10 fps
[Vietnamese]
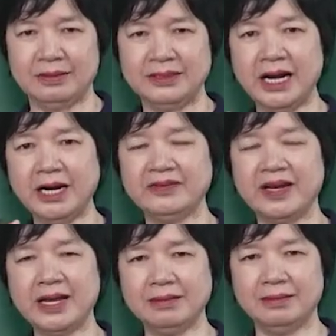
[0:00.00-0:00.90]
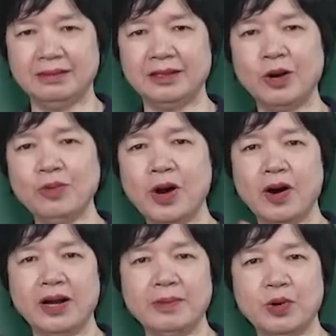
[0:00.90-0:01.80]
trời và đất không
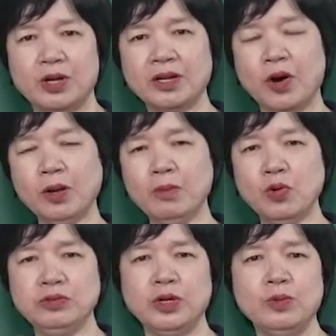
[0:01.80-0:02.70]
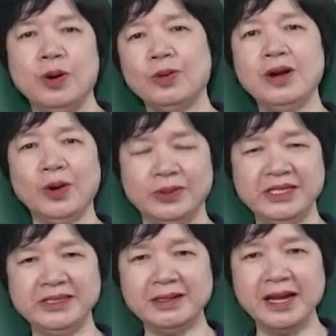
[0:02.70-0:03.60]
còn là một cái cõi bùng nhùng hỗn độn
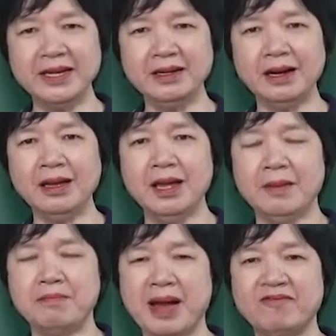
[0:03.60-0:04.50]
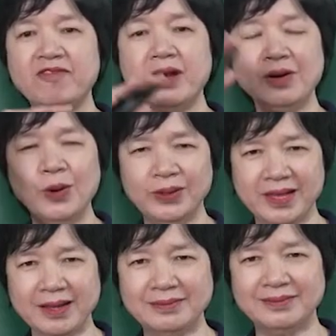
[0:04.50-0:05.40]
như trước đây nữa, mà phân đôi
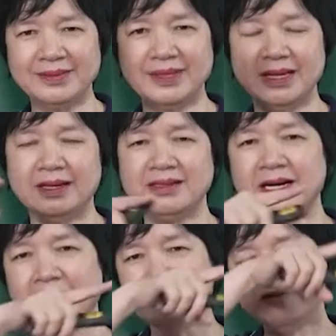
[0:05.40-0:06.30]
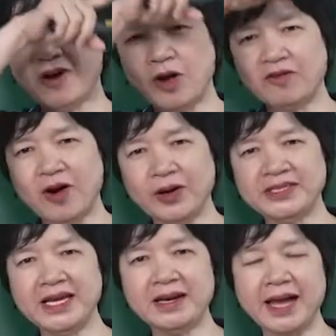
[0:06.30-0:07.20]
ra. Trời vòi vọi
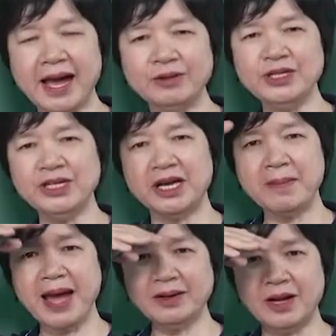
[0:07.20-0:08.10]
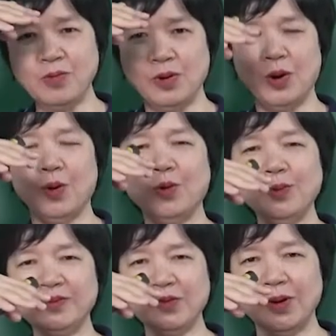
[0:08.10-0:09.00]
trên cao như cái bát khổng lồ
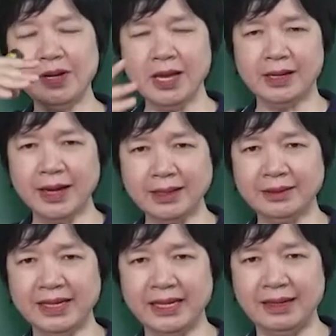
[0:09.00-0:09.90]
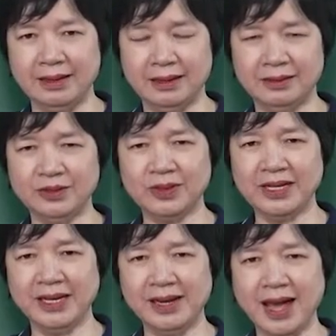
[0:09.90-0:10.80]
úp xuống, đất thì chúng
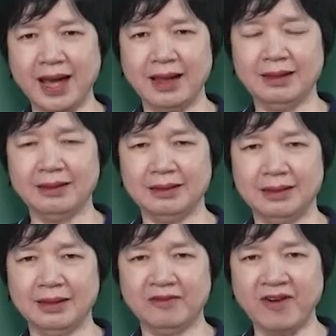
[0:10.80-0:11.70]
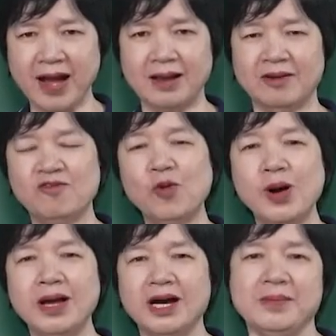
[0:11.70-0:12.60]
ta thấy là phẳng
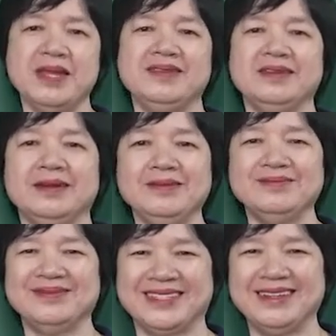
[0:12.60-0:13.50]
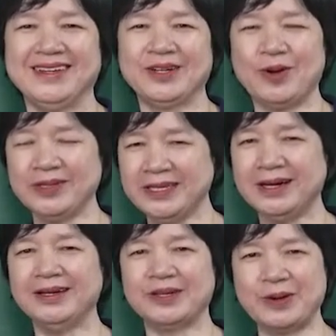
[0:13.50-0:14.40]
vuông ở bên dưới, có
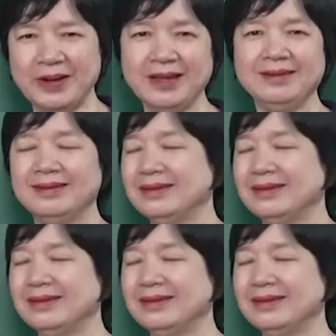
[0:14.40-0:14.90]
trời có đất.